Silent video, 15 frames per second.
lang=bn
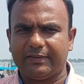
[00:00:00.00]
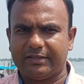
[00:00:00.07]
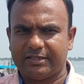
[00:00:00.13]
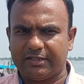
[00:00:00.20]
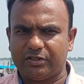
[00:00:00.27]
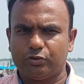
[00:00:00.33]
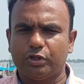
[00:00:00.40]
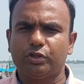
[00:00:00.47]
কাজের
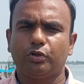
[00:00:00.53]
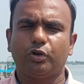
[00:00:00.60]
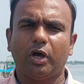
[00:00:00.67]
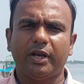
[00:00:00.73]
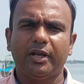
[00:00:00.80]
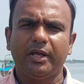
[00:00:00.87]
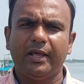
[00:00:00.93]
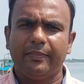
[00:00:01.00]
সাথে জড়িত
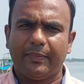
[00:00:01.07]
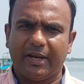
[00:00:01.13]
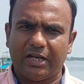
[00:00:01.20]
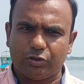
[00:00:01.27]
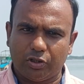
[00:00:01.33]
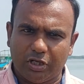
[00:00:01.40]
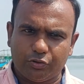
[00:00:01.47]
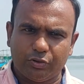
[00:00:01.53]
নন তারা
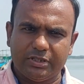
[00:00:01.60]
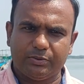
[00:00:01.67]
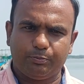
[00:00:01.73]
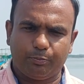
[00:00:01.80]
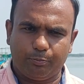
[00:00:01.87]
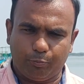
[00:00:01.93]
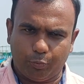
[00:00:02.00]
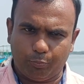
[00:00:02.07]
সরাসরি
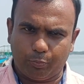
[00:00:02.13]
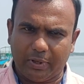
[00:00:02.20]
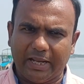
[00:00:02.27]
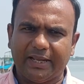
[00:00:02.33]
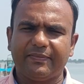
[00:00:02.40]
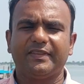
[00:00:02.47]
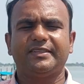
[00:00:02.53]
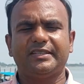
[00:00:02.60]

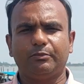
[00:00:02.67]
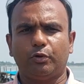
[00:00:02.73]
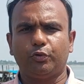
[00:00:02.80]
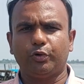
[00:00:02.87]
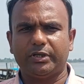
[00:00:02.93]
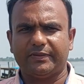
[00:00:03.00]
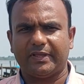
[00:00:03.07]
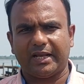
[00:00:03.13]
প্রাকৃতিক যে
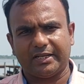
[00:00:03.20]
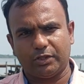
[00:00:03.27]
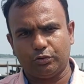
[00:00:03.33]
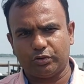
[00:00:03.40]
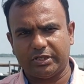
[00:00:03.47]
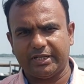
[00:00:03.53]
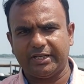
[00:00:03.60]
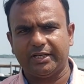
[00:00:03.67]
মধুটি তারা
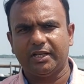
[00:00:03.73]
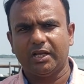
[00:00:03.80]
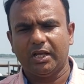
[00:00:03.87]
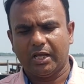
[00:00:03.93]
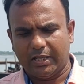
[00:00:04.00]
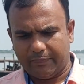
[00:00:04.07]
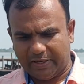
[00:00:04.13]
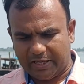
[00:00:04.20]
কিন্তু সেটি
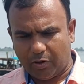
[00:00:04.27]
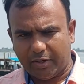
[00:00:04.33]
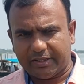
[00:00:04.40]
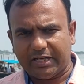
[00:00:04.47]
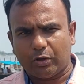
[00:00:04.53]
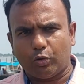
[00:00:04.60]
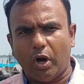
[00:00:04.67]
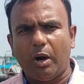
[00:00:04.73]
তারা
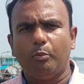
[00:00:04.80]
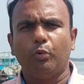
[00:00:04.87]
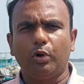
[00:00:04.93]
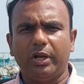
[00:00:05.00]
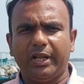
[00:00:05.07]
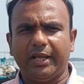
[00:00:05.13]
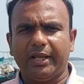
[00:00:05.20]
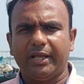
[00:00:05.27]
অনেকটা কম
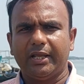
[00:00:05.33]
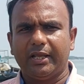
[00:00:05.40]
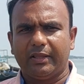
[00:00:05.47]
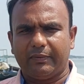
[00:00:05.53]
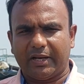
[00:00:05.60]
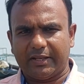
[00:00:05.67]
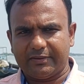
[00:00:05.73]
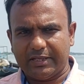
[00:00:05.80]
মূল্যে
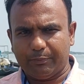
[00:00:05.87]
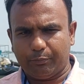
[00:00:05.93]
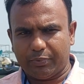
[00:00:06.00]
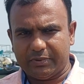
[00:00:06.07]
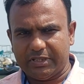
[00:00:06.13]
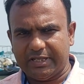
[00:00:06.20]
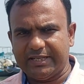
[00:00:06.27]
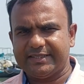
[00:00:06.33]
তারা যে
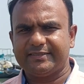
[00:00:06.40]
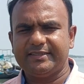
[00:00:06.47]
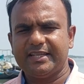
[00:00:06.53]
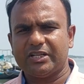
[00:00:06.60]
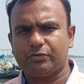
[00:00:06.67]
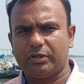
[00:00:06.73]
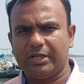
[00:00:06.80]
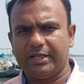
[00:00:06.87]
রিক্স
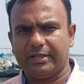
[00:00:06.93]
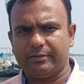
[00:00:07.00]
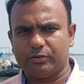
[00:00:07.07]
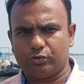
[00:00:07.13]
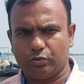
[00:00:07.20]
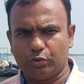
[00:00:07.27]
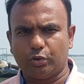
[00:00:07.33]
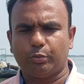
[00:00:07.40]
নিয়ে আসলে
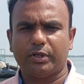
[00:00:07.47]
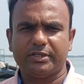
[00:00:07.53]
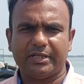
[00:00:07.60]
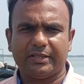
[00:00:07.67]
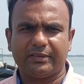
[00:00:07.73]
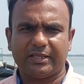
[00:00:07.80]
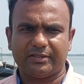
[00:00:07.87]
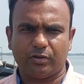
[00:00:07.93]
সুন্দরবনে
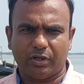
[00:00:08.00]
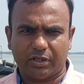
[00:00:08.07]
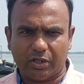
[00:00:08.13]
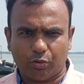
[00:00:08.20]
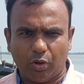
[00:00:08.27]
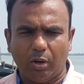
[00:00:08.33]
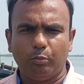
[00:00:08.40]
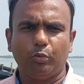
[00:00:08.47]
যান তার চেয়ে অনেকটা
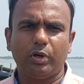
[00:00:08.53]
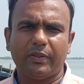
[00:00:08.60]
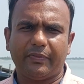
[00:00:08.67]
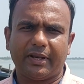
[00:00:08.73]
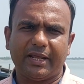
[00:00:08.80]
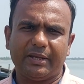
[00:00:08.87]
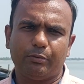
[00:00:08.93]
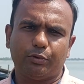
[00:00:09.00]
কম মূল্যে
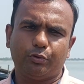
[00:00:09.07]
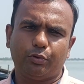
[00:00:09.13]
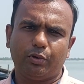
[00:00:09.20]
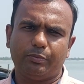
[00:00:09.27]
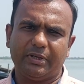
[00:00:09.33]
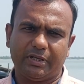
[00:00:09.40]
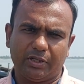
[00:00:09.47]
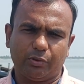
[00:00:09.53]
তারা এই মধুগুলো
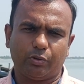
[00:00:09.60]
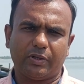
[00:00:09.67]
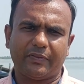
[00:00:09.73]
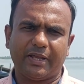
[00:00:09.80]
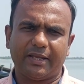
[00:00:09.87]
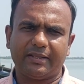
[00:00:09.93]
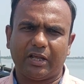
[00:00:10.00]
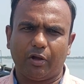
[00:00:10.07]
বিক্রি করে
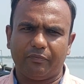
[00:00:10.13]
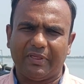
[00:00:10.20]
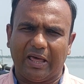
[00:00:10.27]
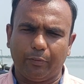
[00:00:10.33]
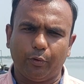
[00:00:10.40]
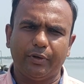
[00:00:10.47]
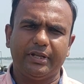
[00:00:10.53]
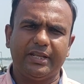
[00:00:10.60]
থাকেন কারণ
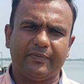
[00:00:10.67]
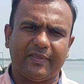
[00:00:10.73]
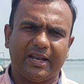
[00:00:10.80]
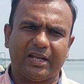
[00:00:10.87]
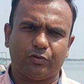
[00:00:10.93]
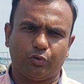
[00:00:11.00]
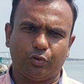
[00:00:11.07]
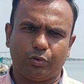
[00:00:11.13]
দাদন নিয়ে তারা
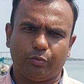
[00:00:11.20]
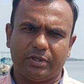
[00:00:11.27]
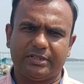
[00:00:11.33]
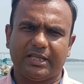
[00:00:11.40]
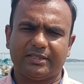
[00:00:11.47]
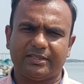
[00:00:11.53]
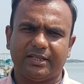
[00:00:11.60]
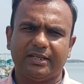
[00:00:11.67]
সুন্দরবনে
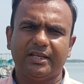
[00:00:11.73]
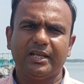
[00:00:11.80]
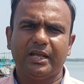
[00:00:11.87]
যাচ্ছেন